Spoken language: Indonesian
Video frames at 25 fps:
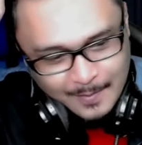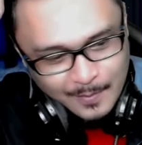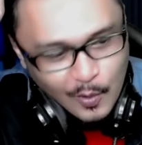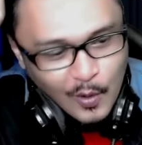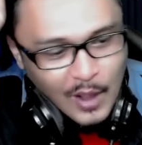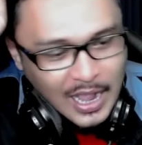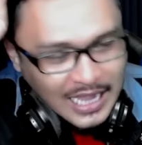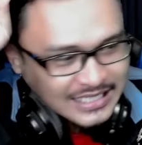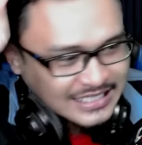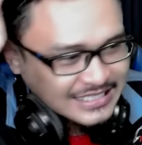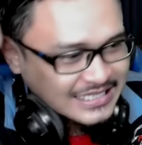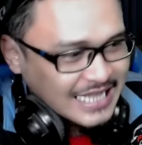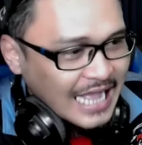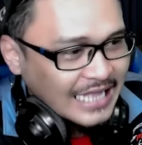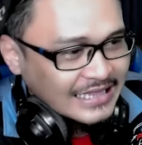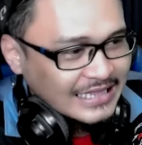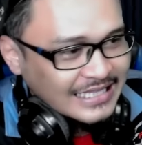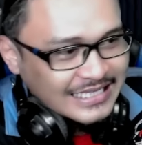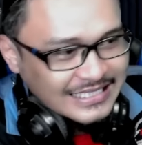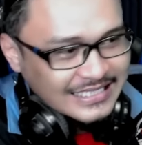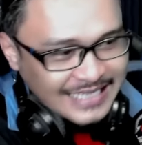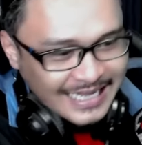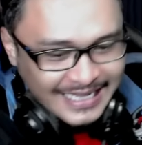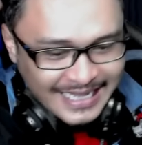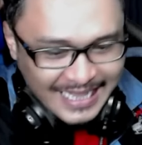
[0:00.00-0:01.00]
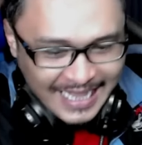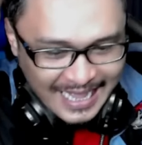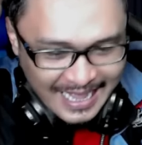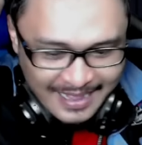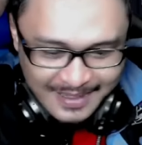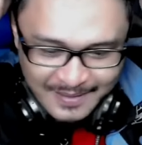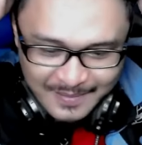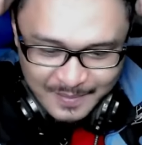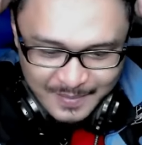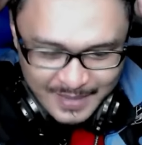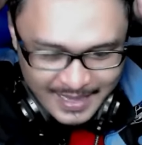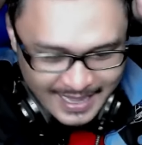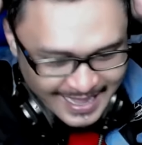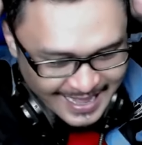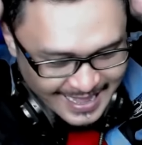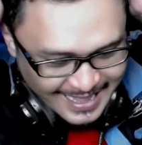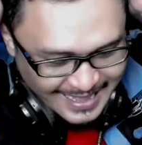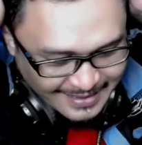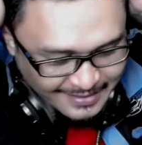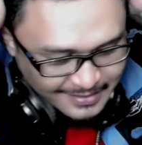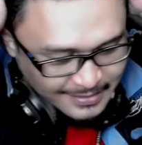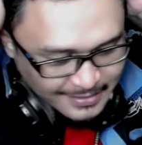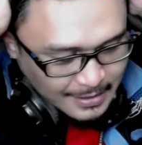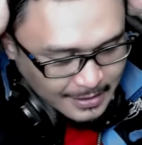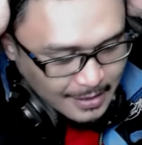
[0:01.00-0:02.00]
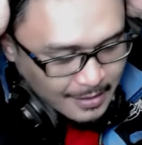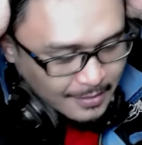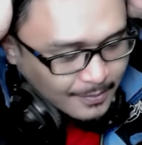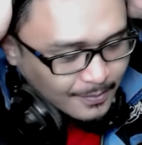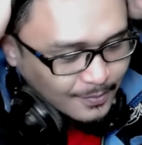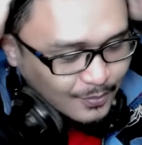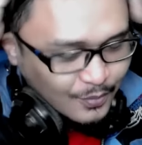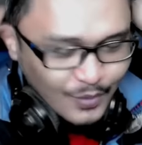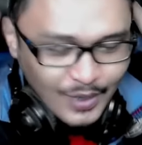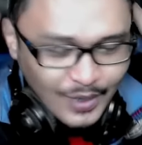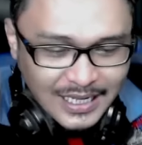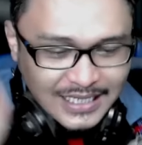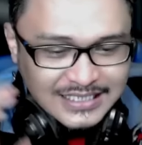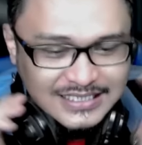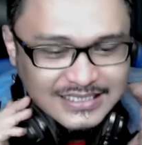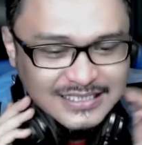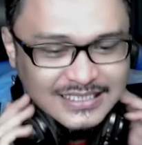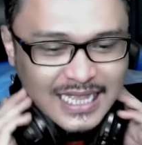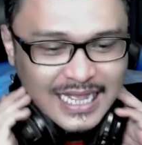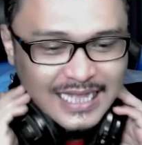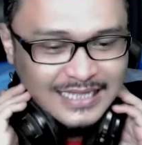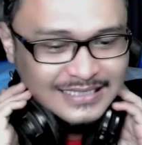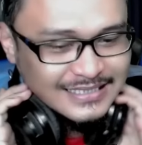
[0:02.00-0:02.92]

puas hati saya ah puas